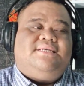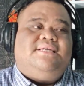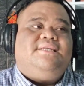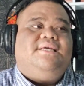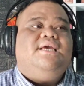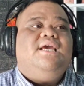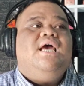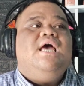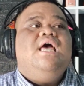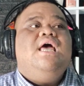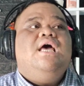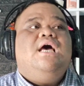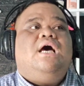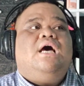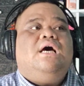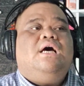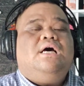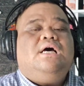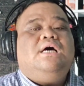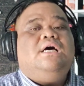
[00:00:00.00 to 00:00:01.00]
Jadi
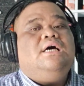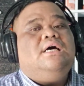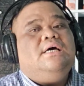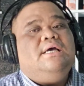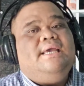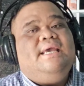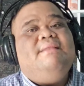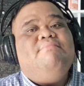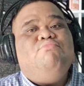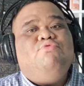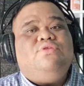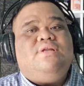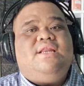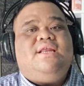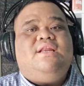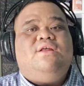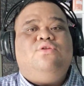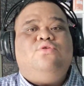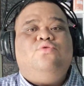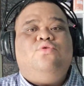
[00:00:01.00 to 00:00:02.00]
uh, ilmu
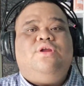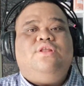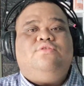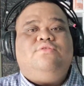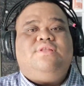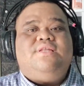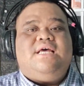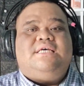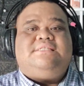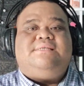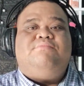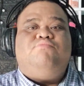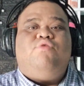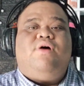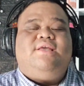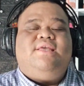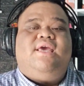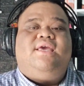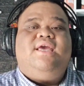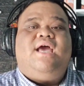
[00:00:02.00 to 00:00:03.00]
dari leluhur itu tidak
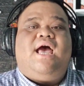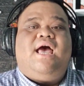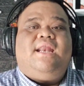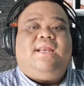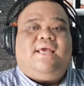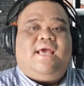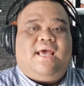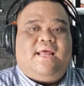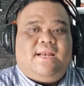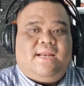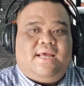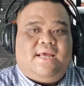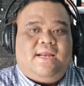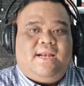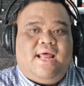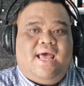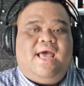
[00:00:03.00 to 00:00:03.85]
semuanya yang aneh-aneh.